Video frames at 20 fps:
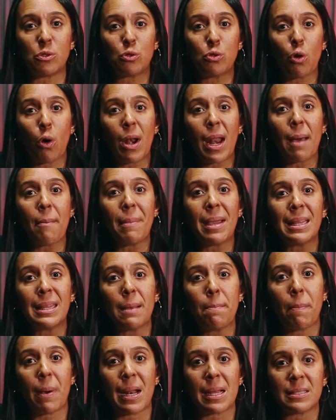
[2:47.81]

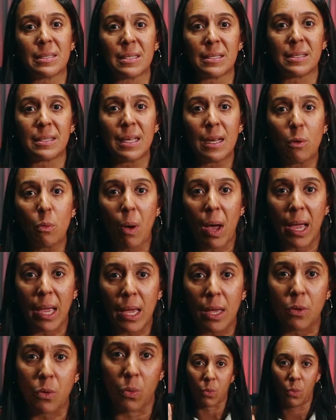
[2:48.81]
solamente para asistirlo a
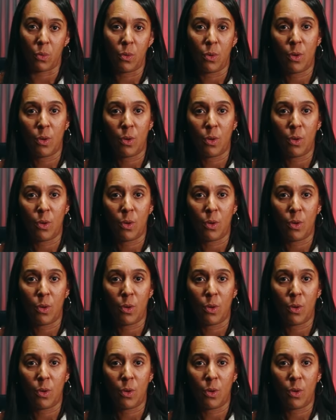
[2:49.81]
ellos.